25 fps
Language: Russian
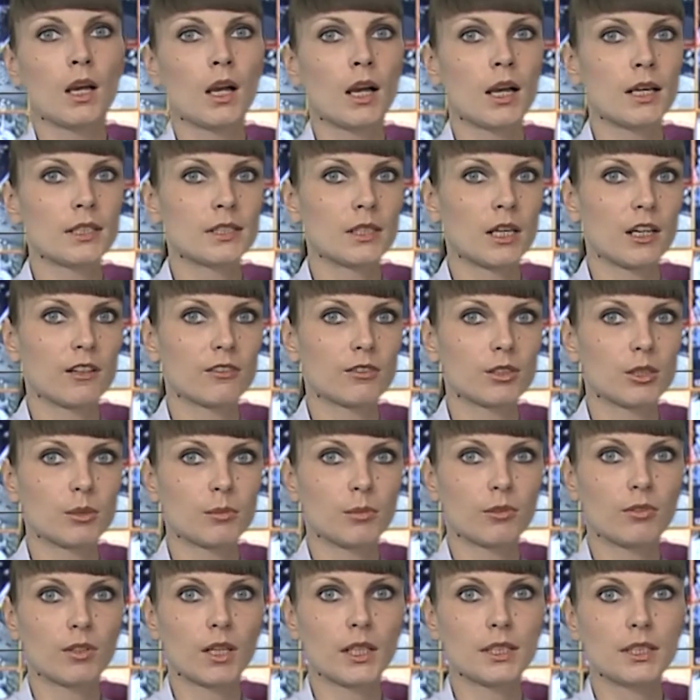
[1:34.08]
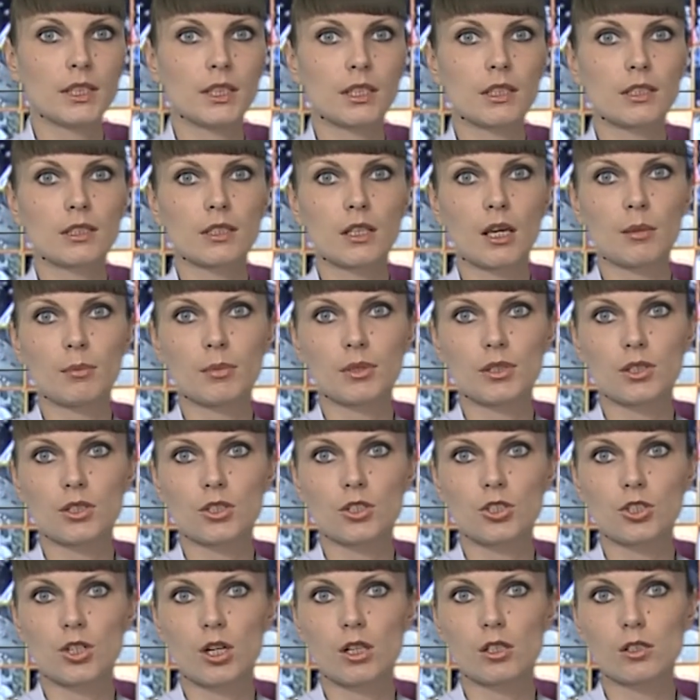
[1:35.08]
Хозяева домовладения сами
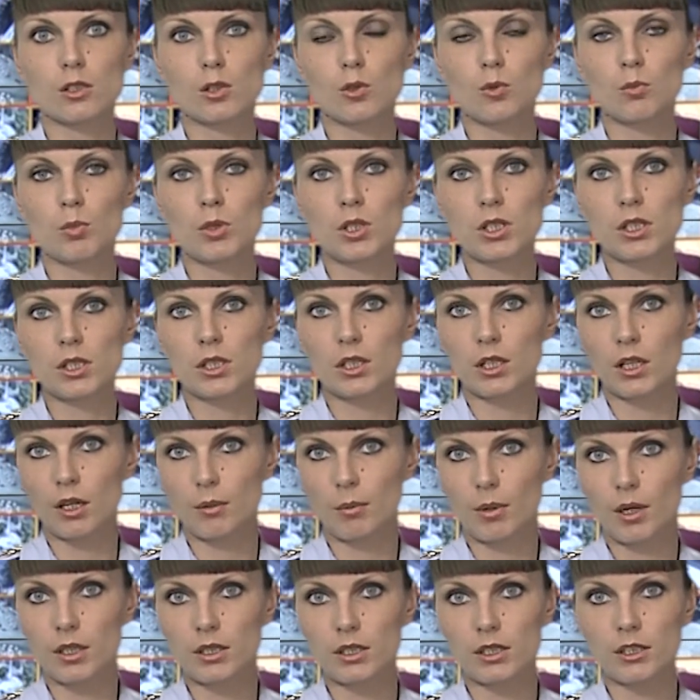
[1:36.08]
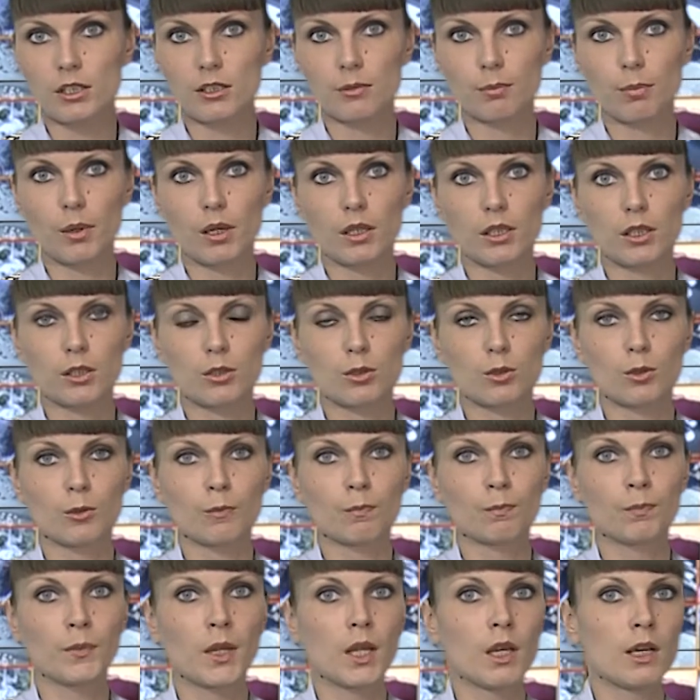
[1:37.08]
задержали злоумышленника и обратились в полицию.